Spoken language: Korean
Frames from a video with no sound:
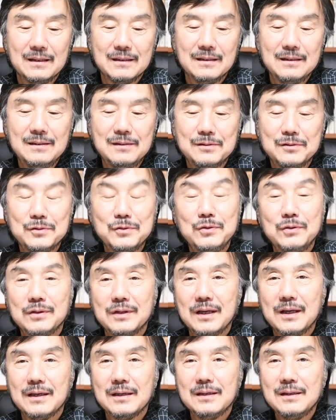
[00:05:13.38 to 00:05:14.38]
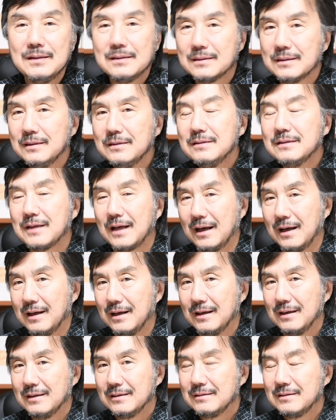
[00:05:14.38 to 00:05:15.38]
일주일에 천 장,
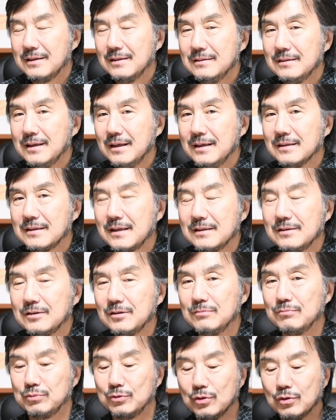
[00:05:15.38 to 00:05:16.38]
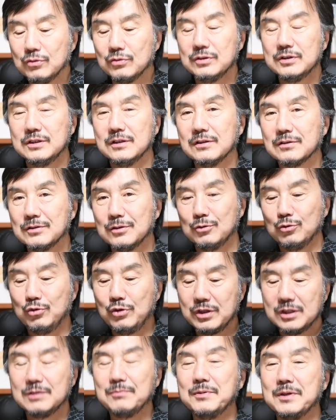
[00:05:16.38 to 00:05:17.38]
천 장의 사진을 무조건 찍어서
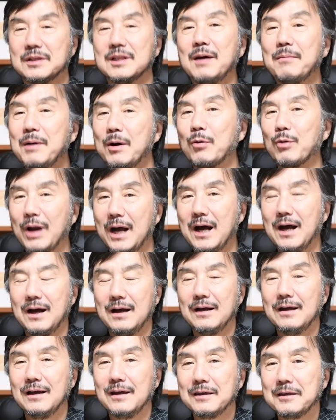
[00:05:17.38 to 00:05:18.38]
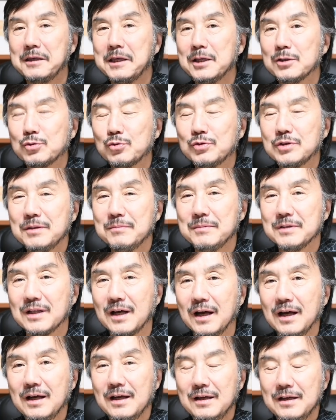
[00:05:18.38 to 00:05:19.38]
유에스비에 담아오라. 이게
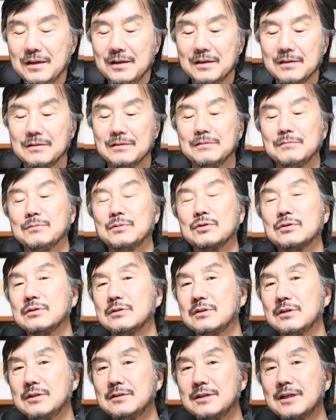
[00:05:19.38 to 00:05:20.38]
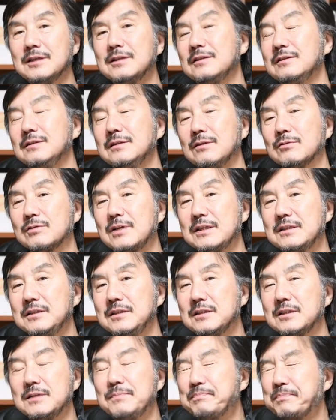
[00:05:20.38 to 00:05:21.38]
숙제입니다. 뭐 그 천 장 찍는다고
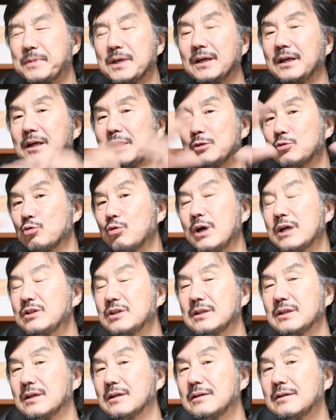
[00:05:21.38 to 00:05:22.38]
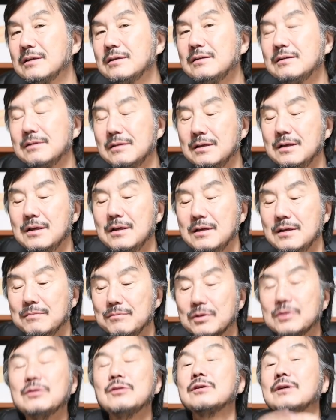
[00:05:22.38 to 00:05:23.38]
사진이 급격하게 좋아지거나 그럴,
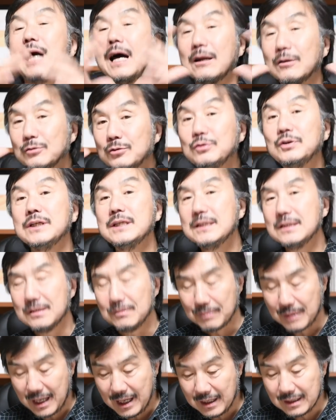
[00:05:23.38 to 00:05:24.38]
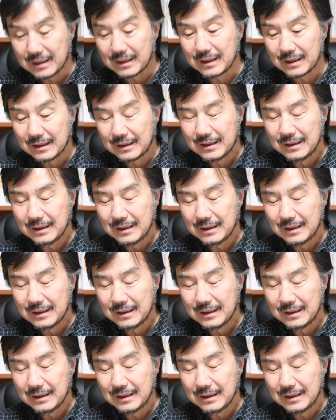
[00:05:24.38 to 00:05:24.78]
뭐 그럴 가능성도 있지만,